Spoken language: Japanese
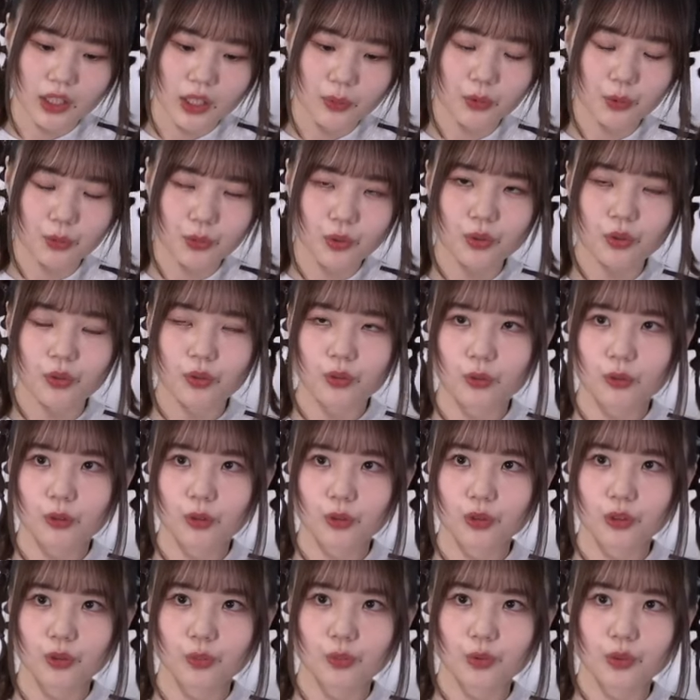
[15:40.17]
でももう
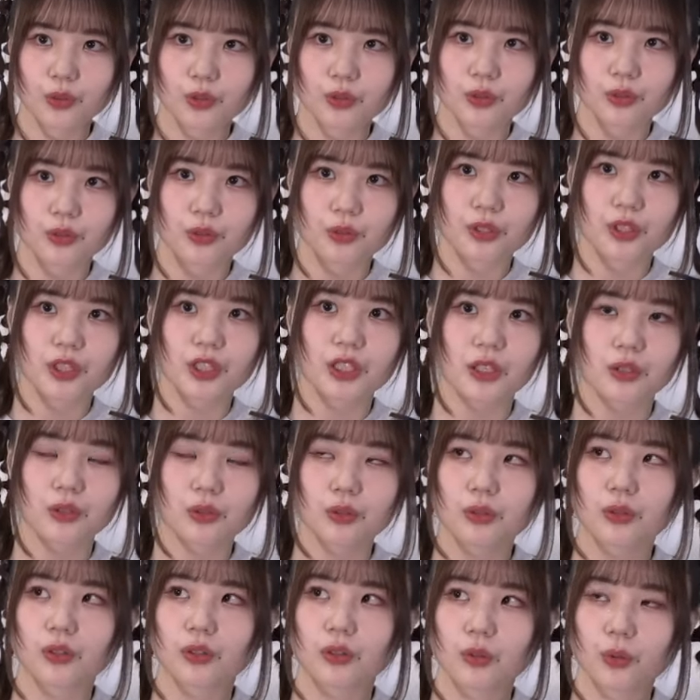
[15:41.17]
この僕の年だ
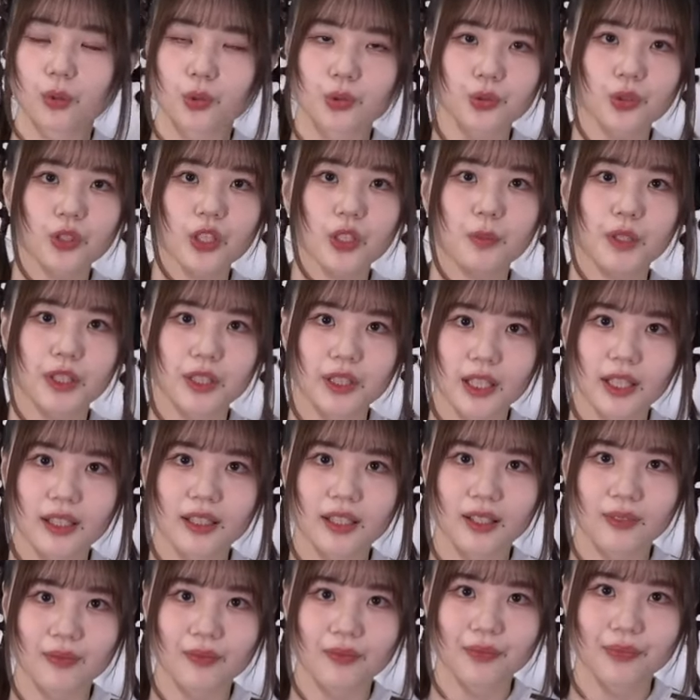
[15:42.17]
と遅いみたい
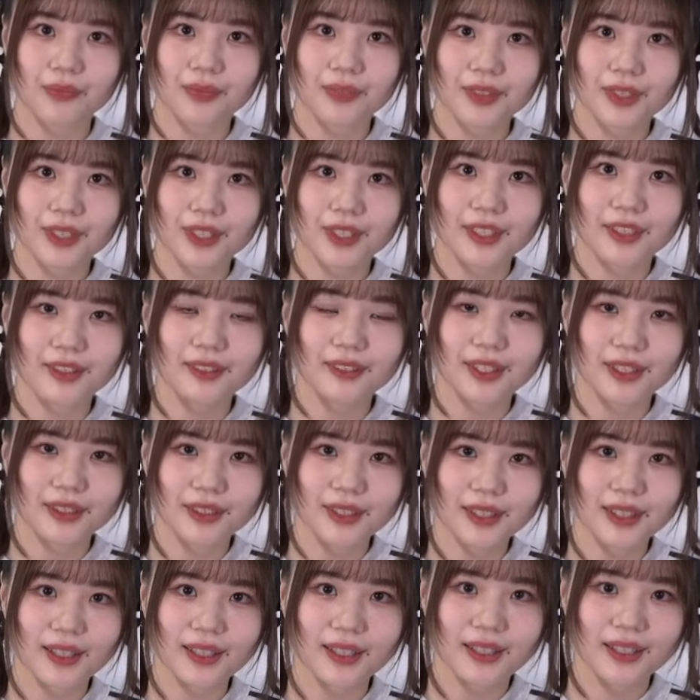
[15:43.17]
な言って
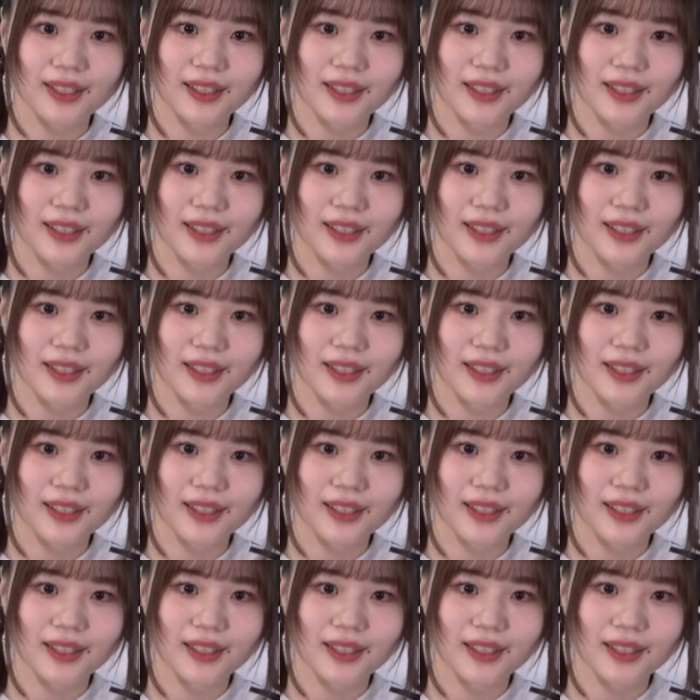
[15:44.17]
て、